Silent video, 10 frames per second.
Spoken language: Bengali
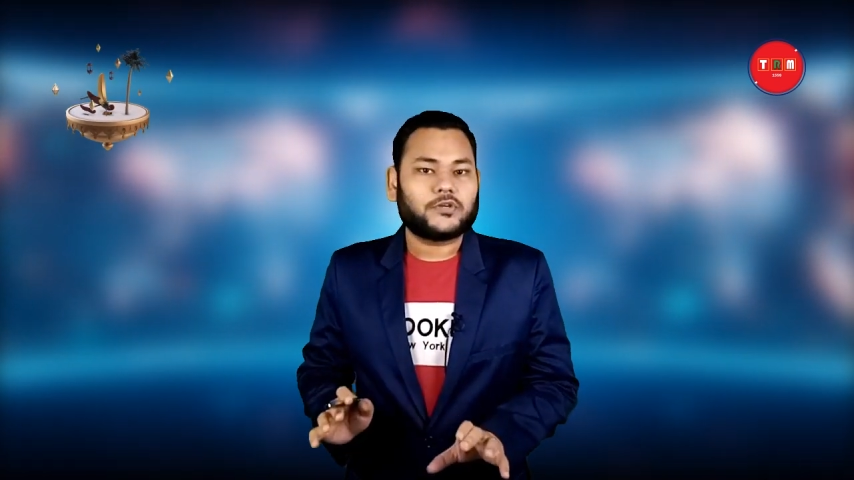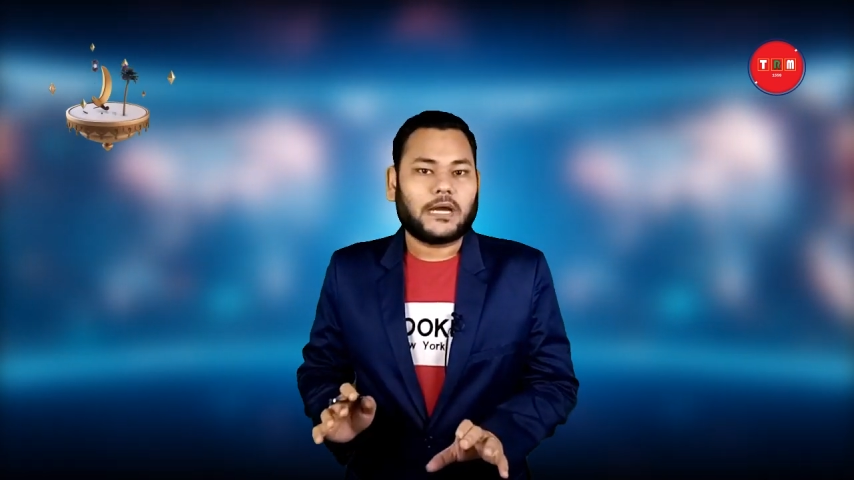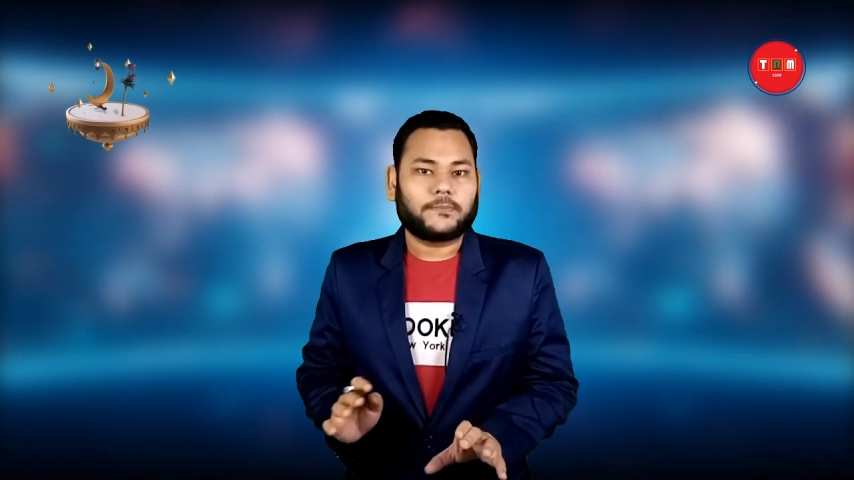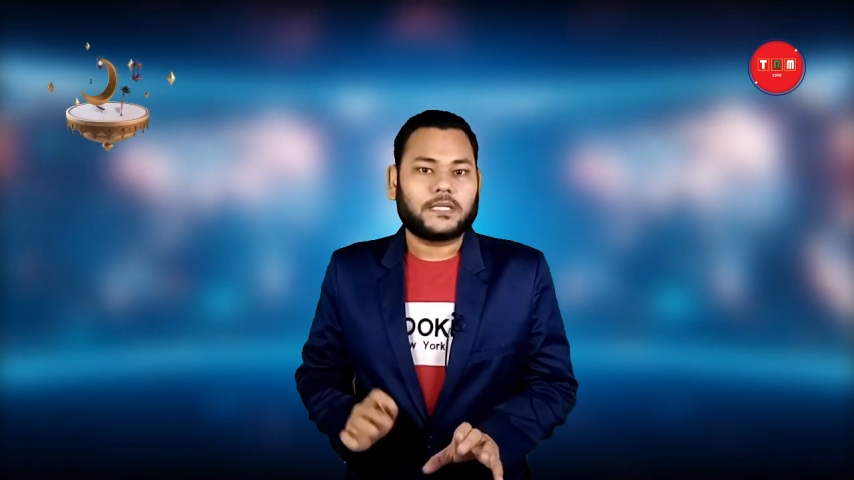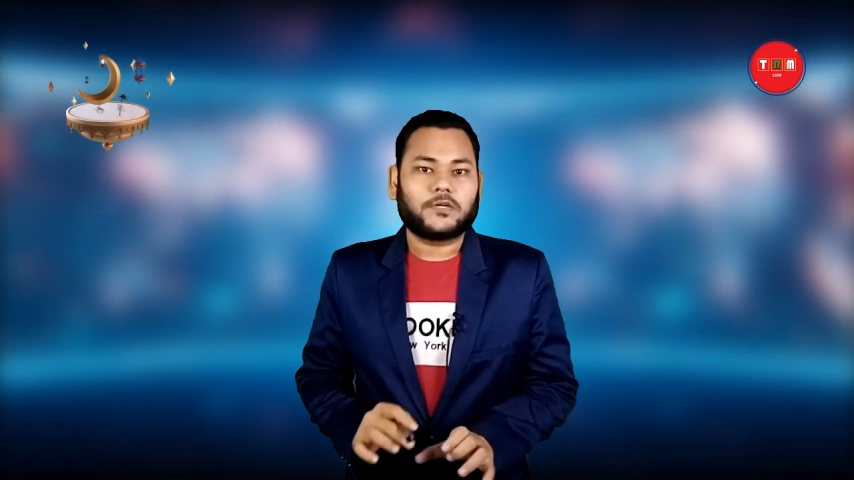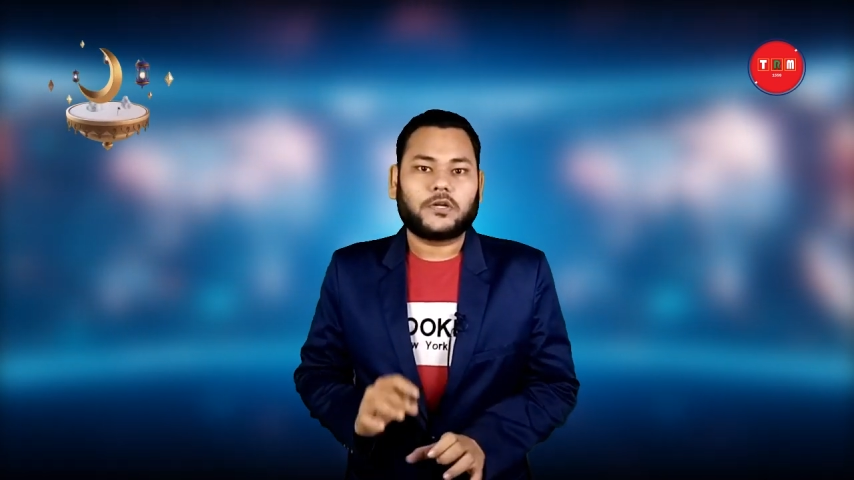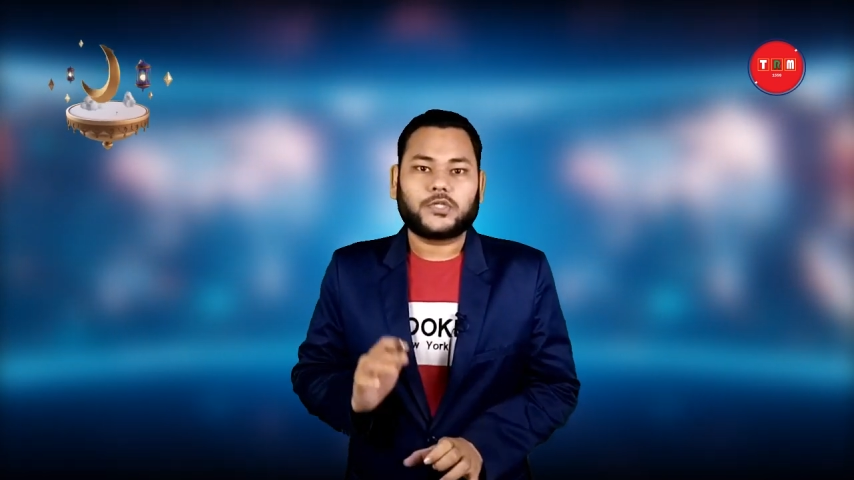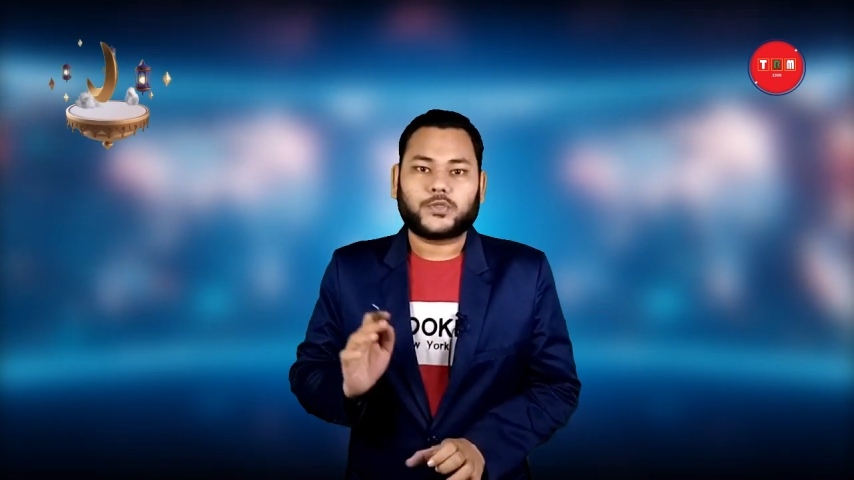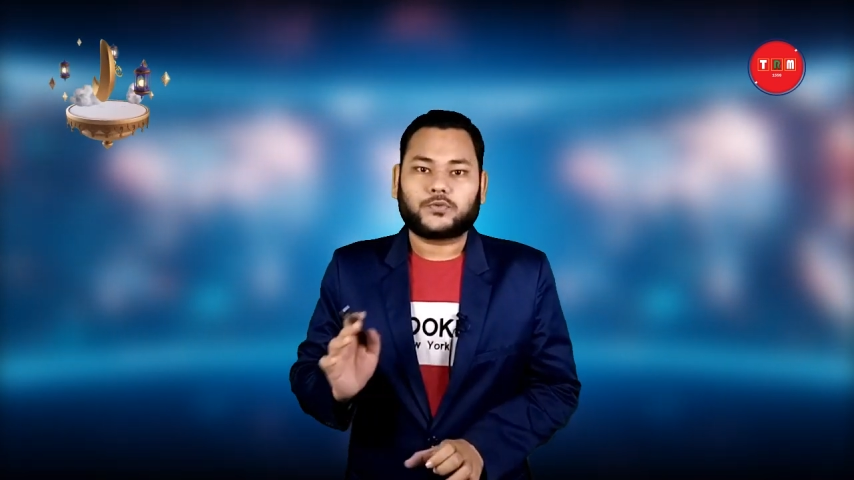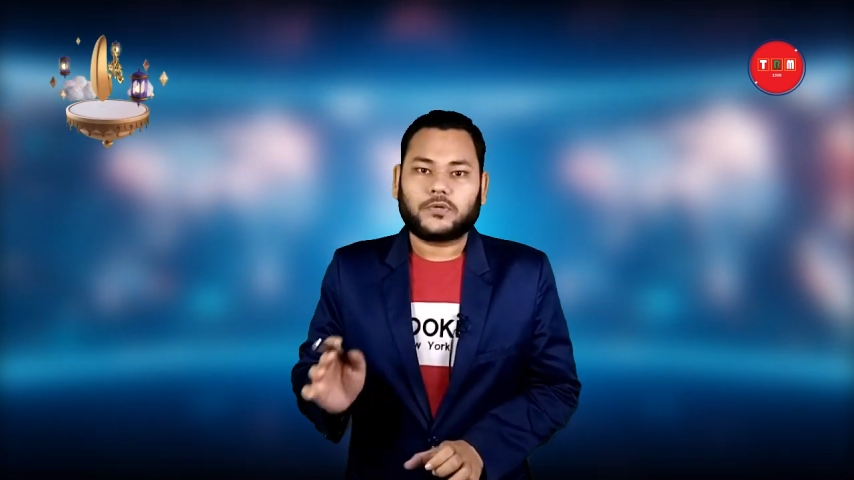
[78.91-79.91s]
আমদানি করে
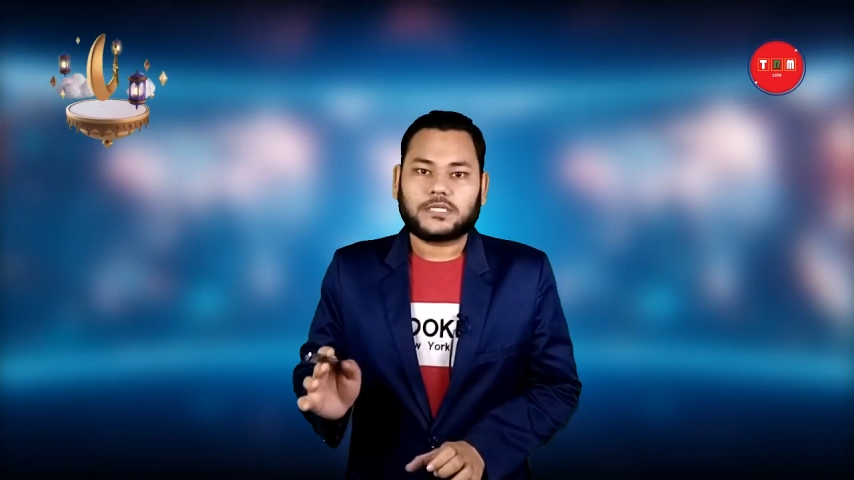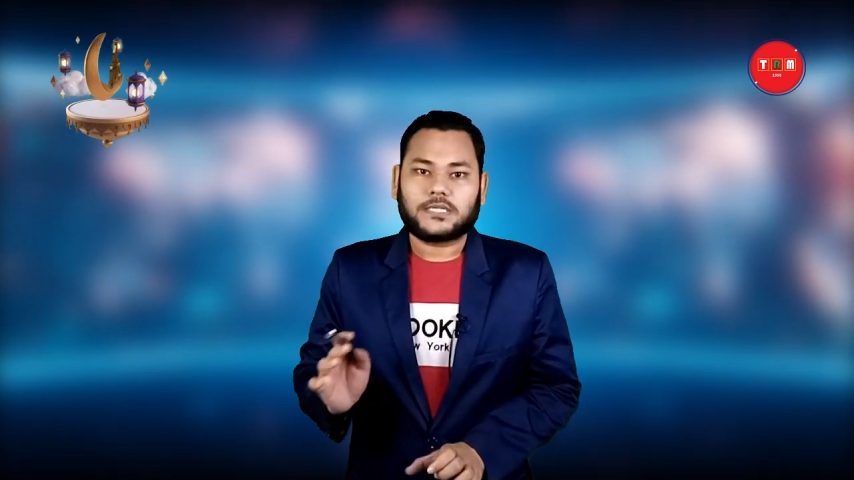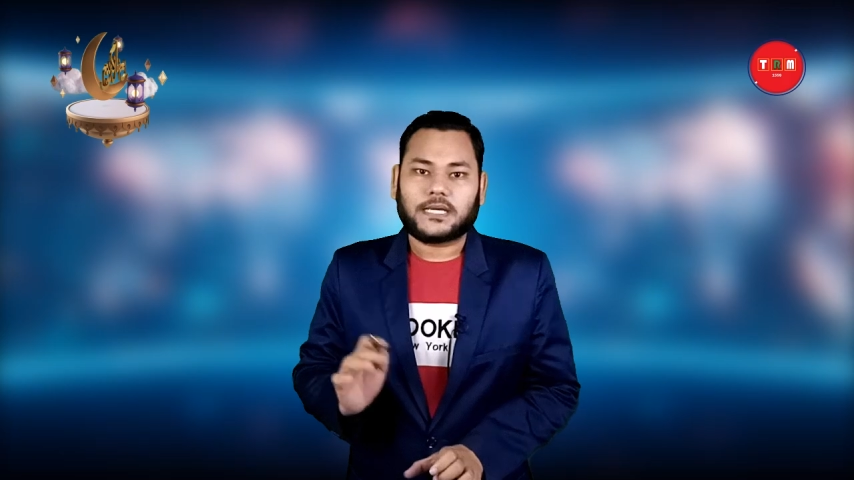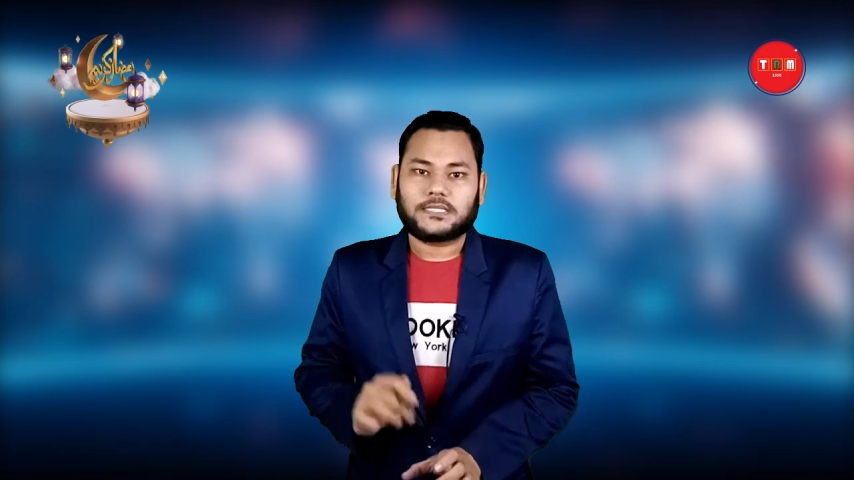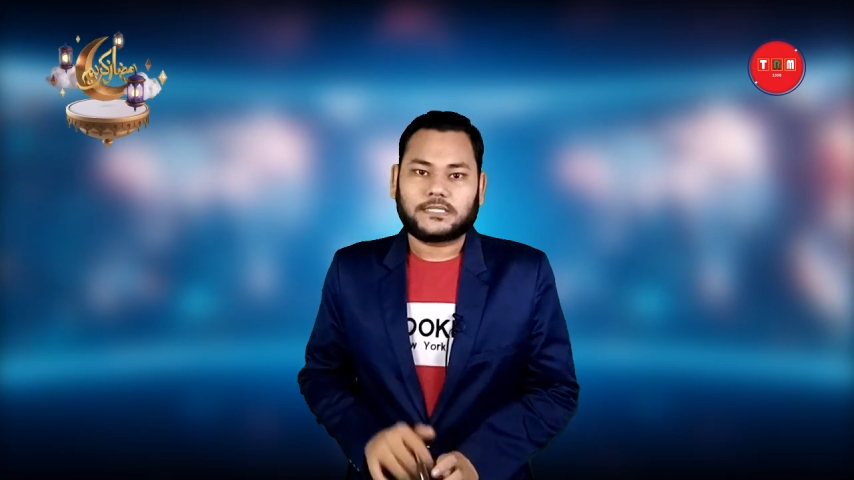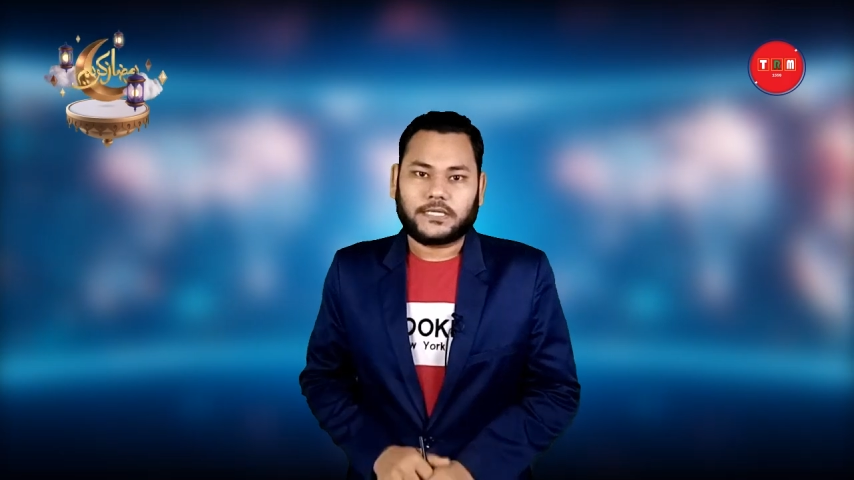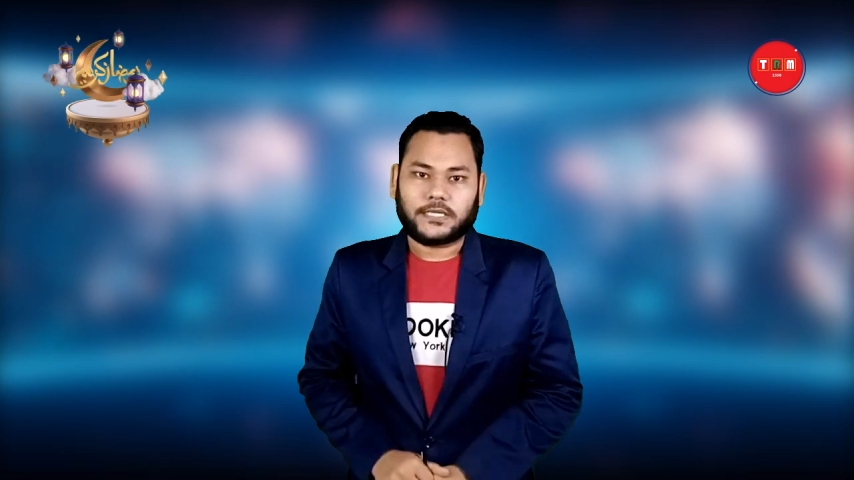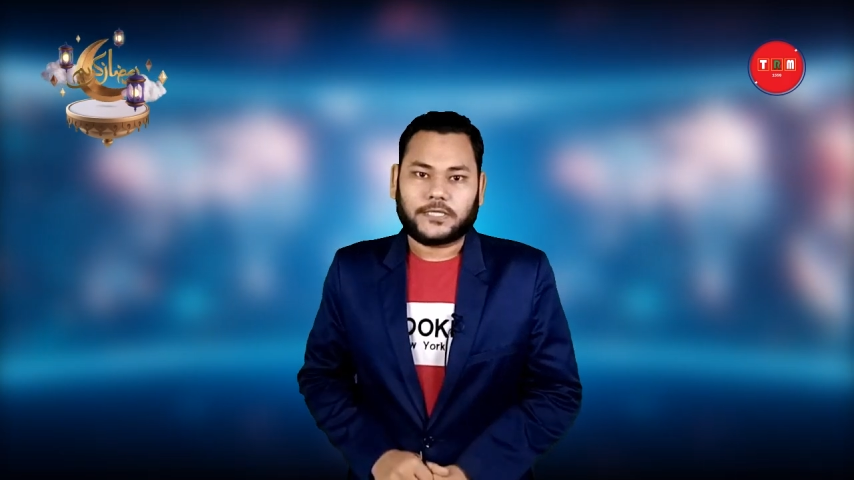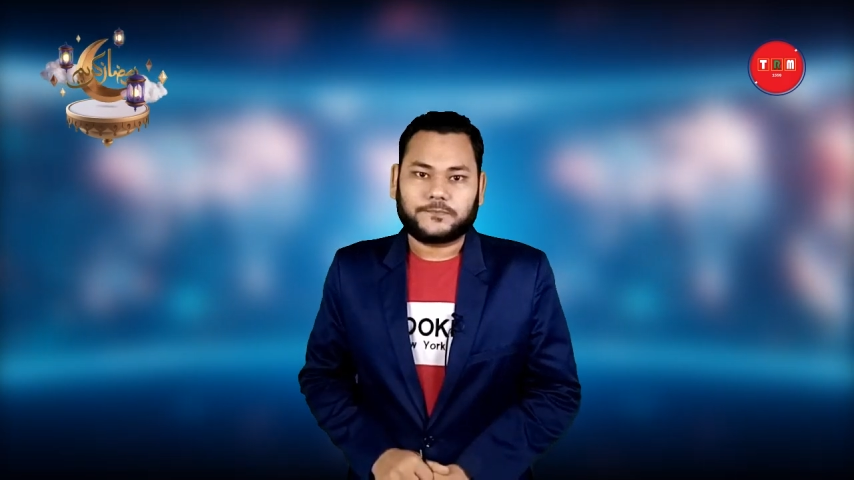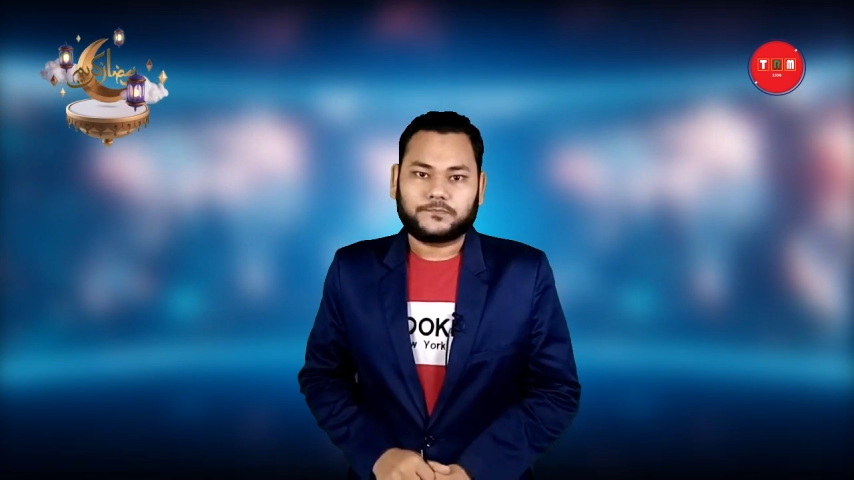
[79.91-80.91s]
যুক্তরাষ্ট্রের কাছ থেকে